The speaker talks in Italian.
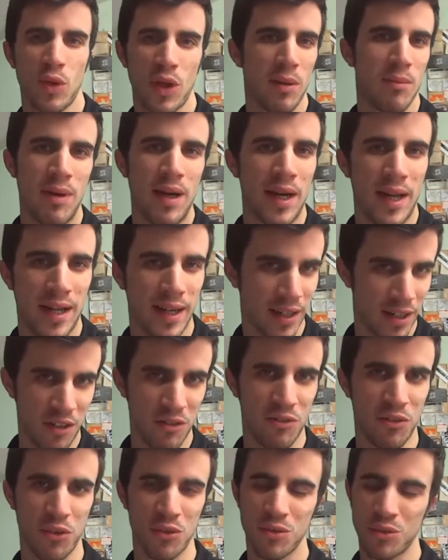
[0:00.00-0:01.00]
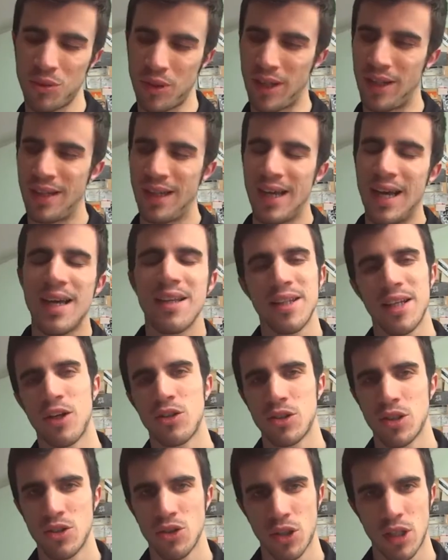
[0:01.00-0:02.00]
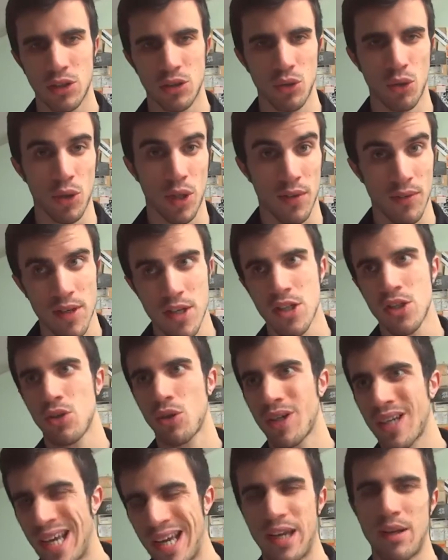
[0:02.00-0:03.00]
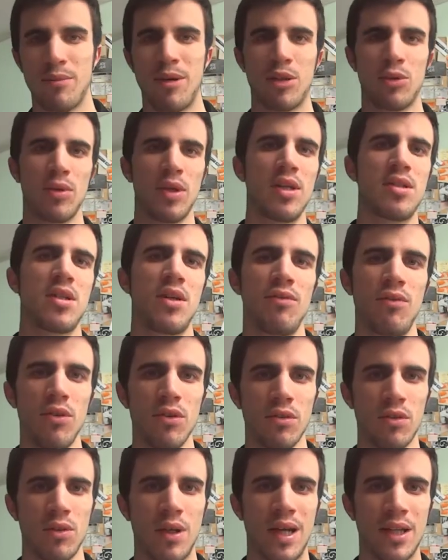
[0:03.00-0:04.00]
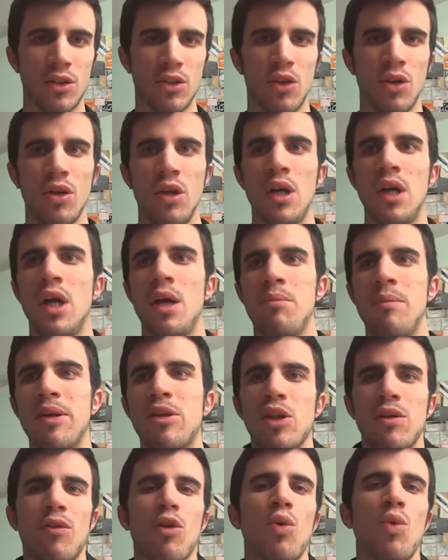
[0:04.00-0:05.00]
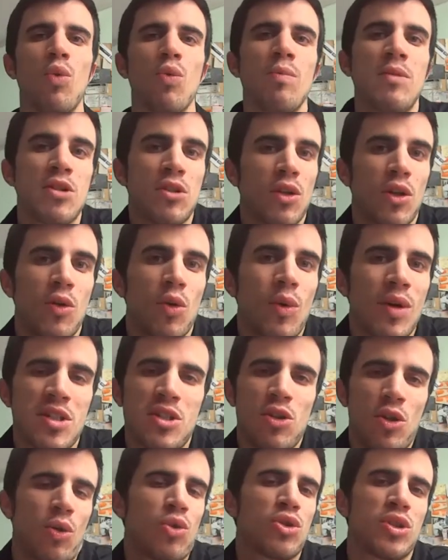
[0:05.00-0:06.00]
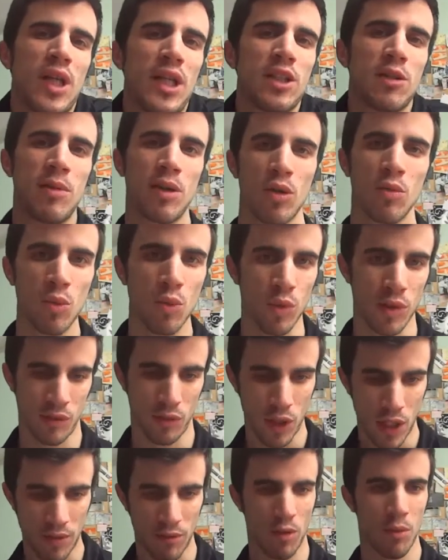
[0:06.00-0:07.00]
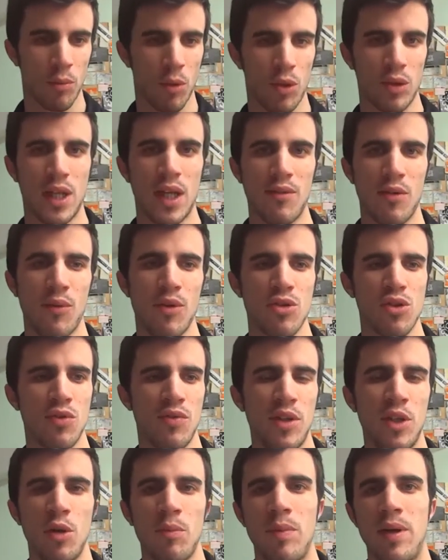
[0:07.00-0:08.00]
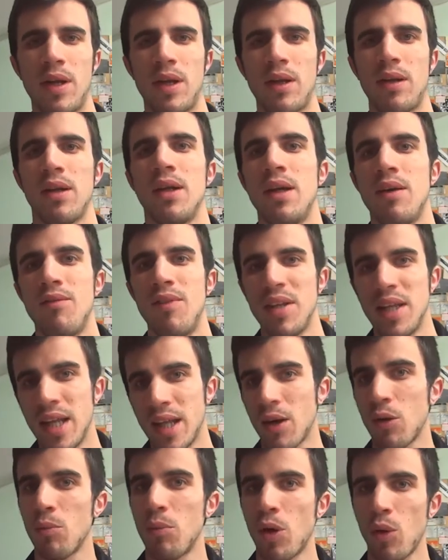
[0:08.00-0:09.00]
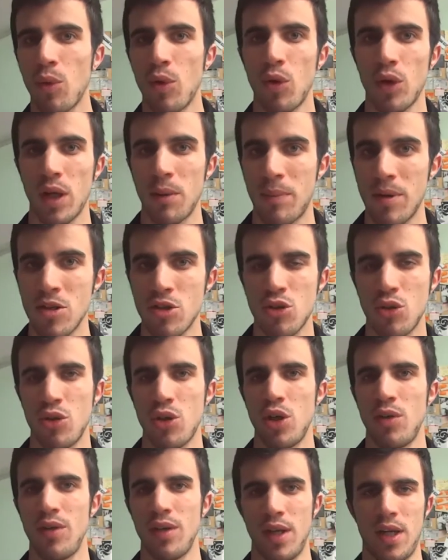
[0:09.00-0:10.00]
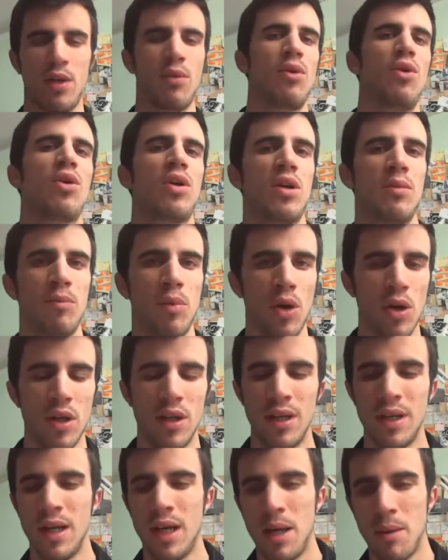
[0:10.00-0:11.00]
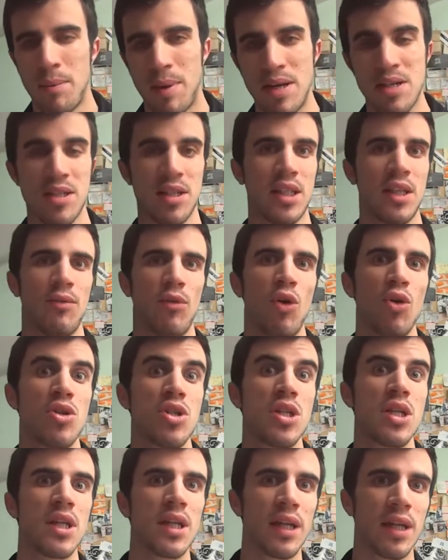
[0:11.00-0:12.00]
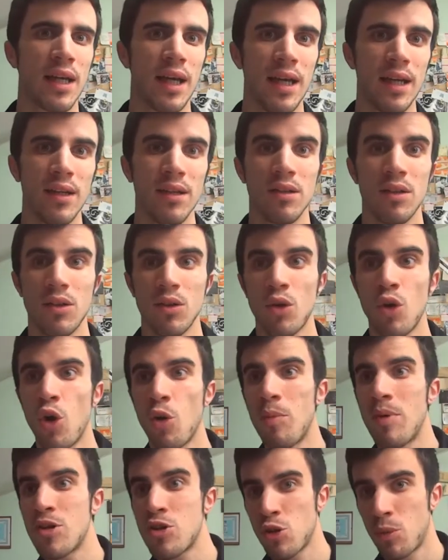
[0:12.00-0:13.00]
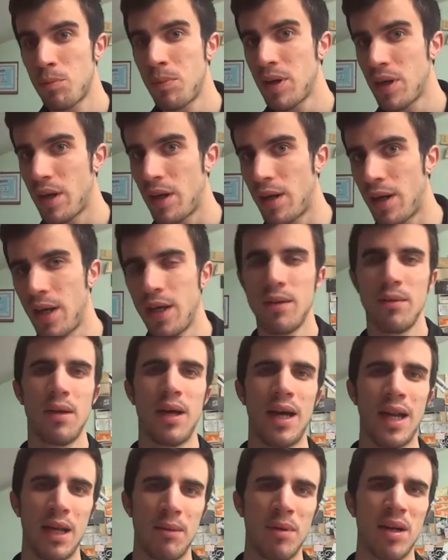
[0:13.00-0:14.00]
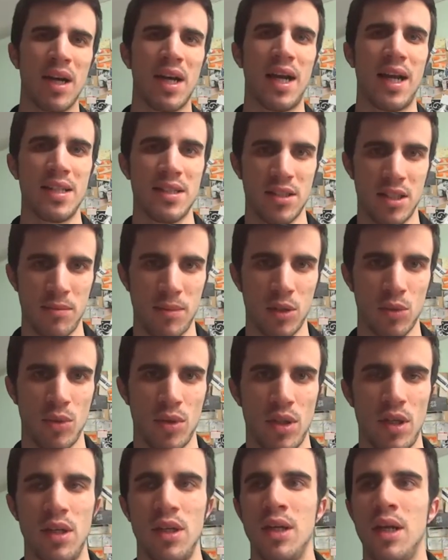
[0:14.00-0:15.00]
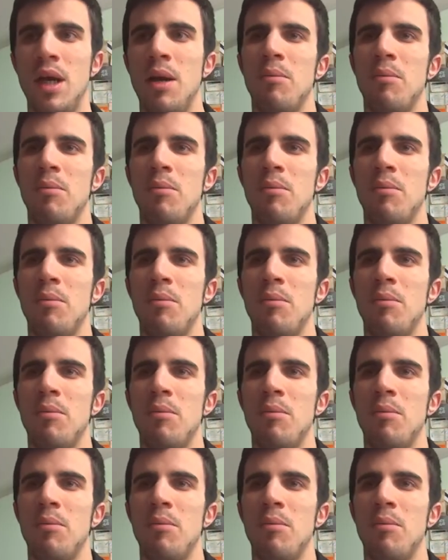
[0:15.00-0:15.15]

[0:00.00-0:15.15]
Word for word: programmare anche gli infortuni dei nostri giocatori, visto che Matuidi si è infortunato, mi trovo, mi trovo quasi no costretto, ma comunque volevo portarvi questo video per vedere un po' quello che penso io e vedere quello che poi pensate voi circa come sopperire alla mancanza di Matuidi.